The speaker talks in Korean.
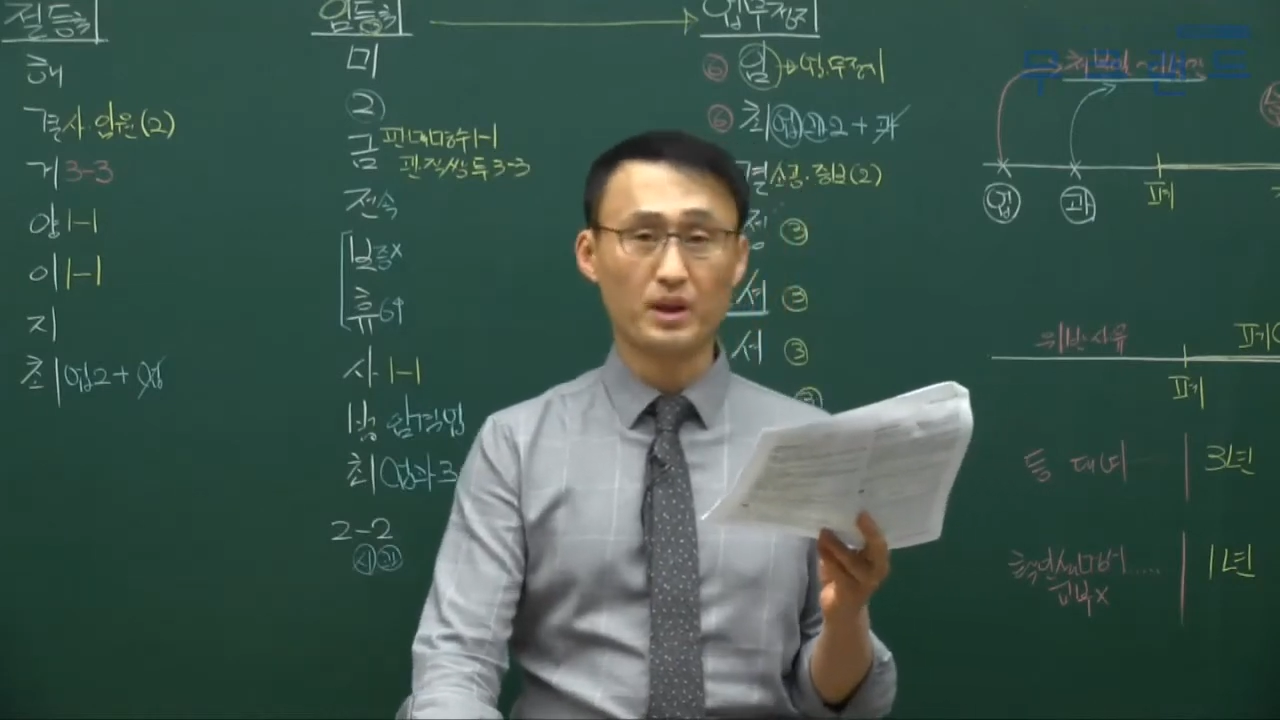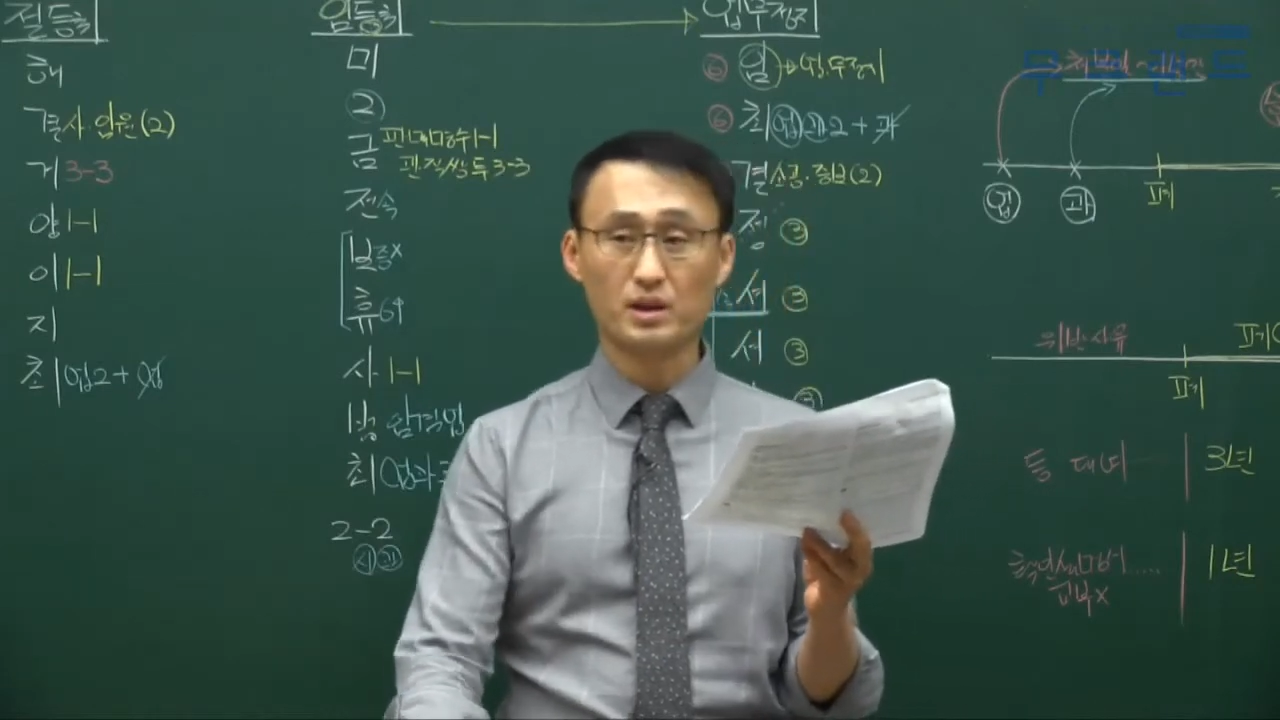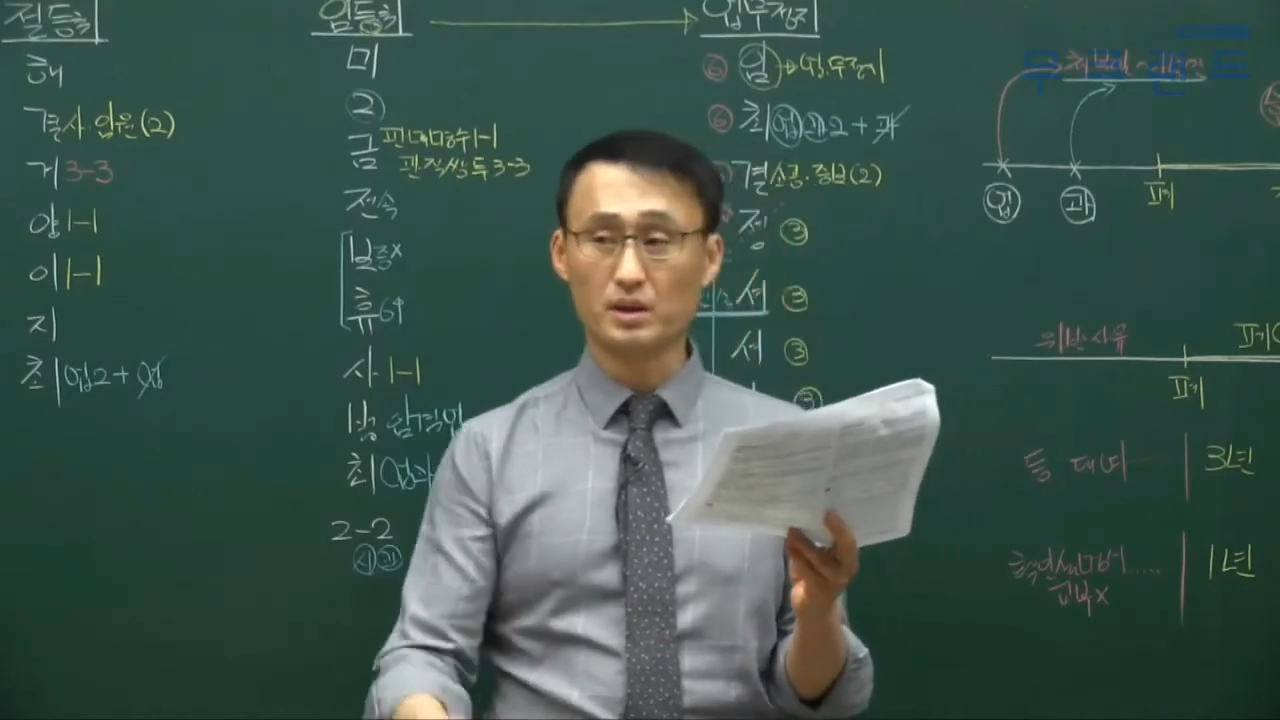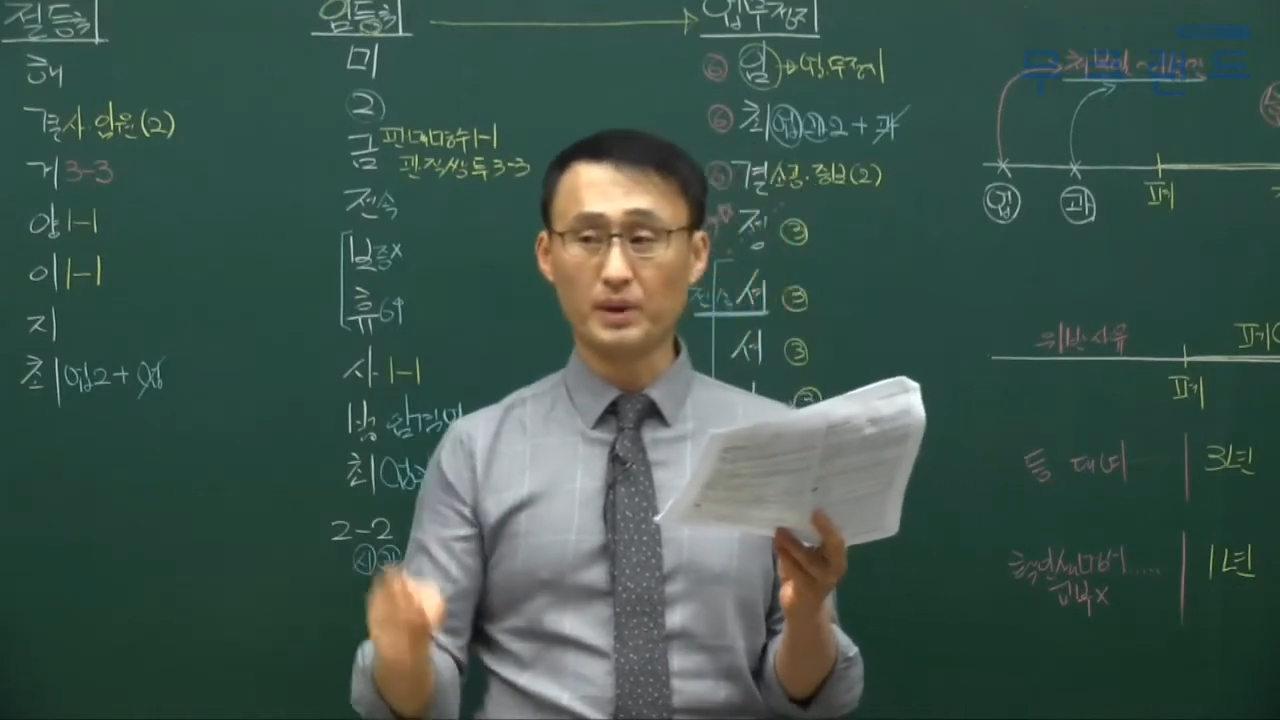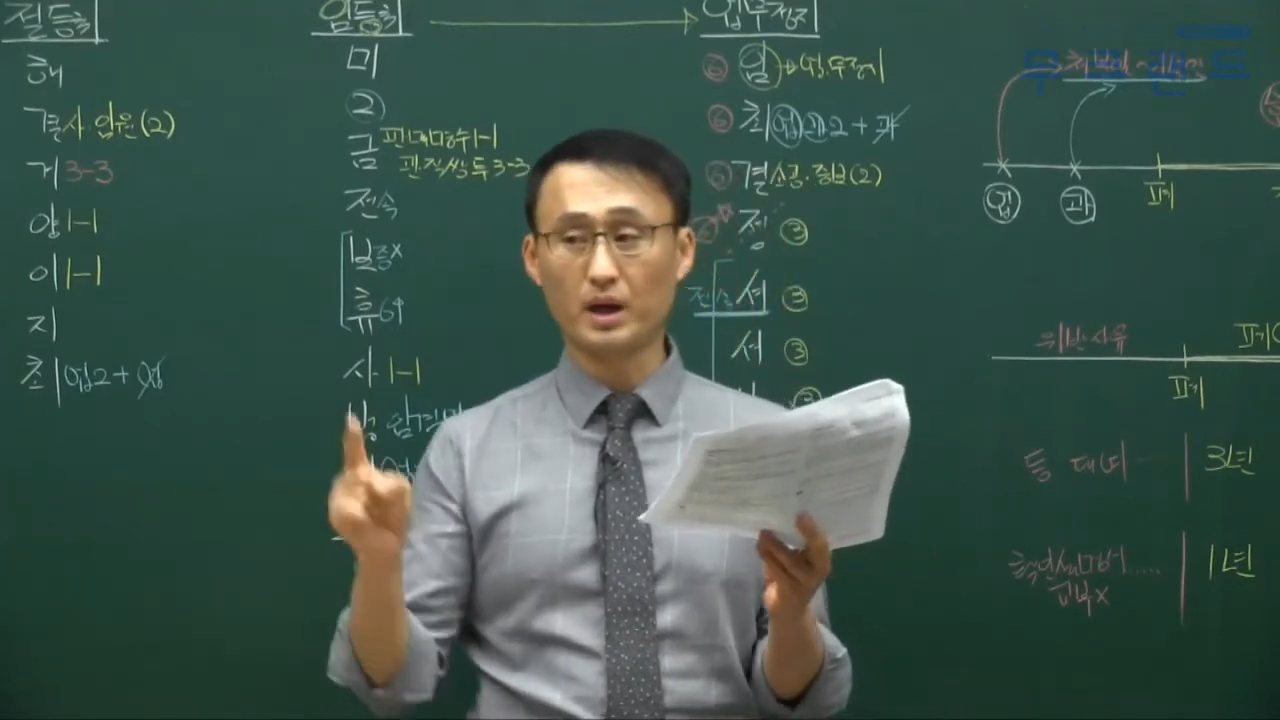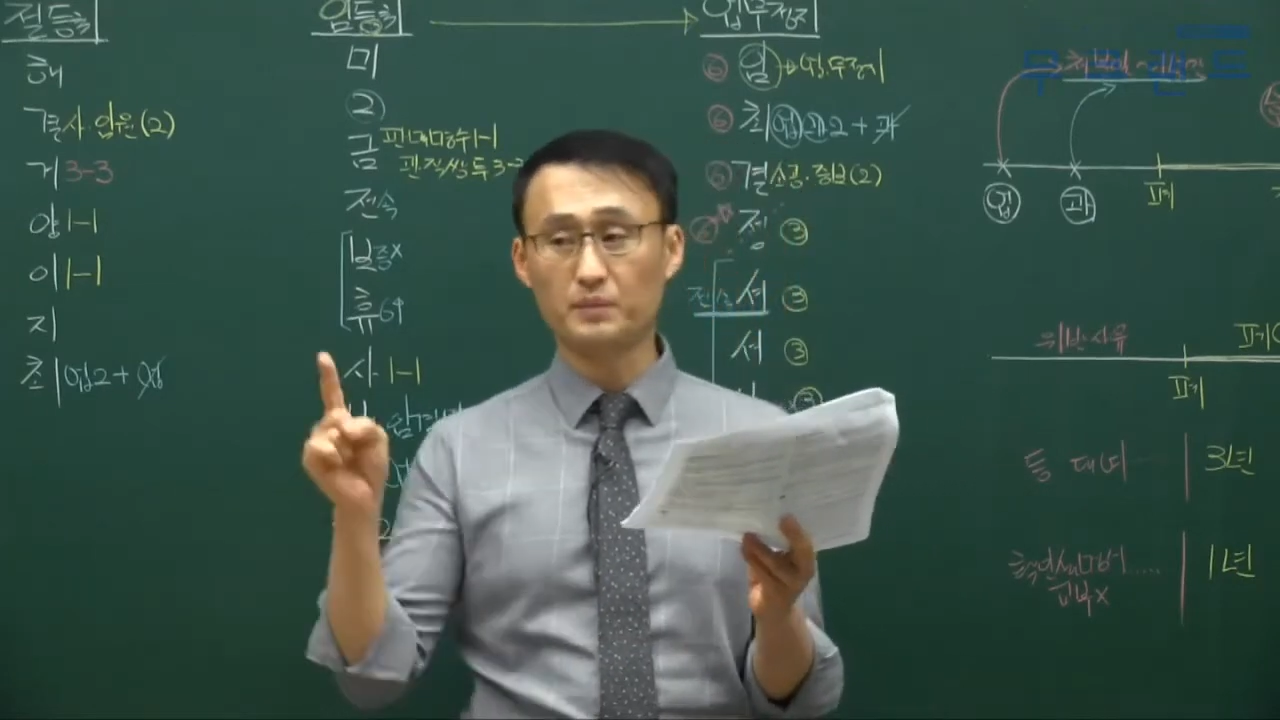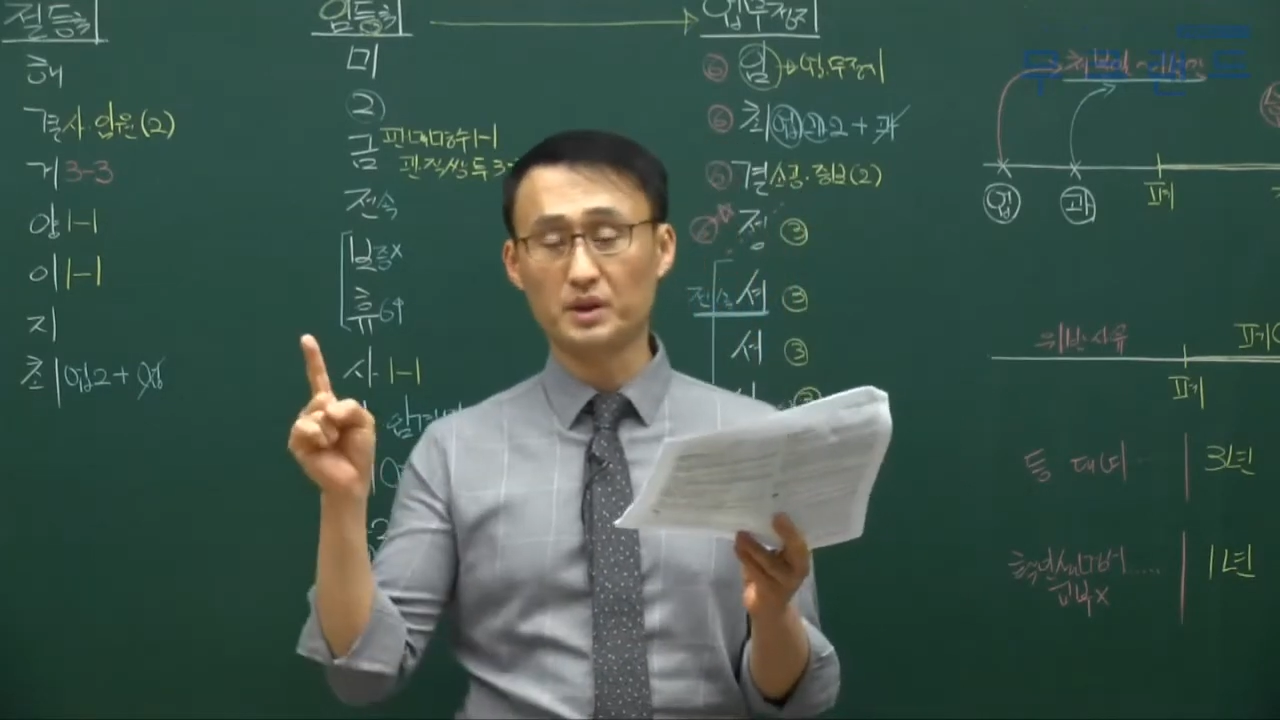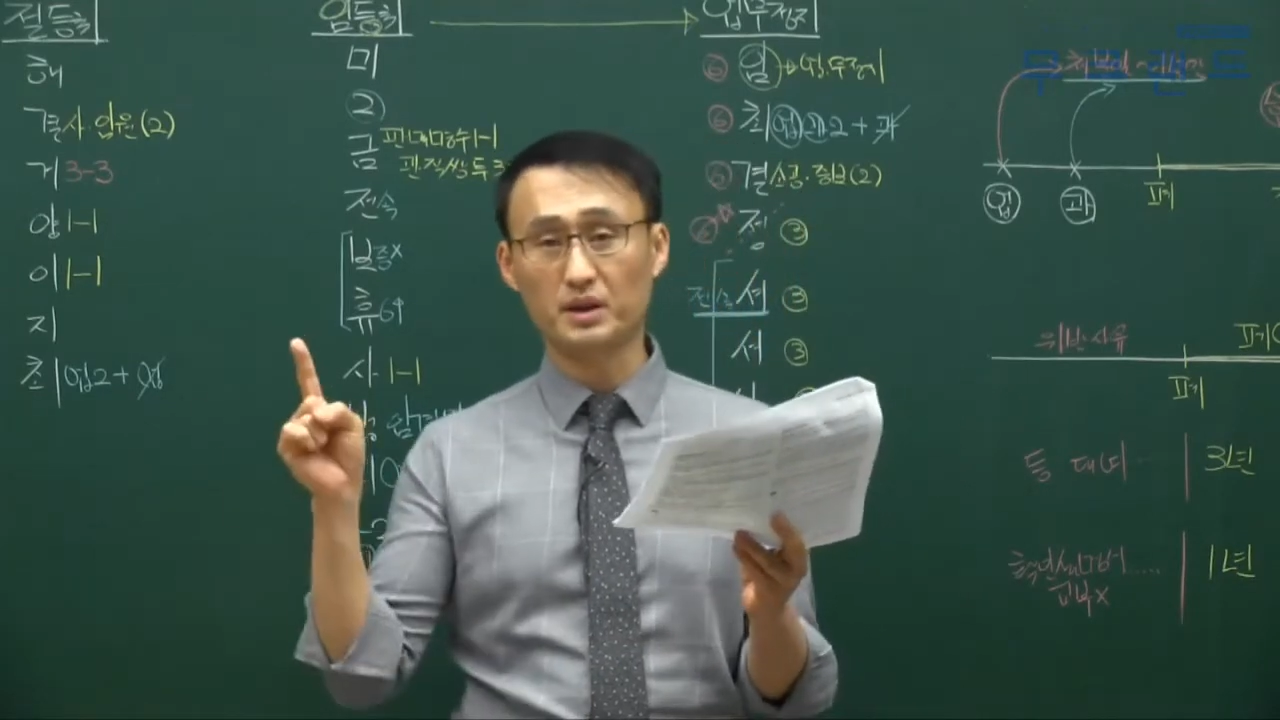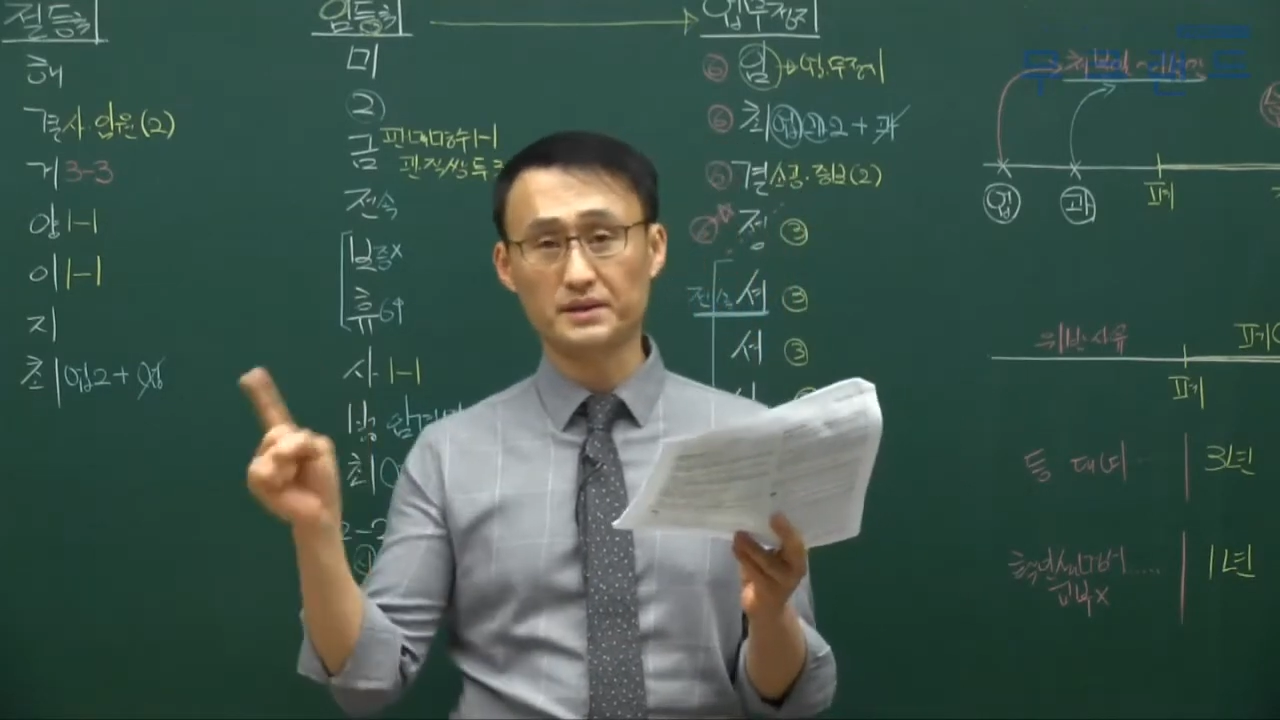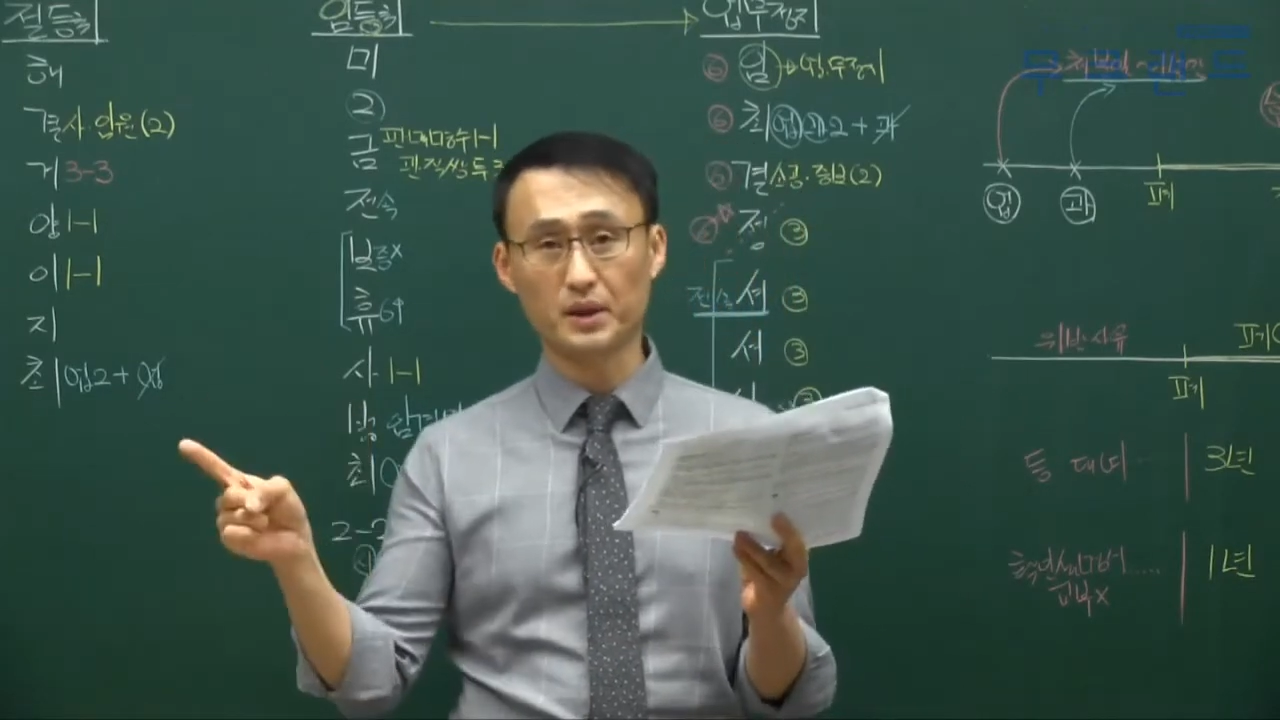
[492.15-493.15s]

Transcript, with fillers: 저 폐업 전의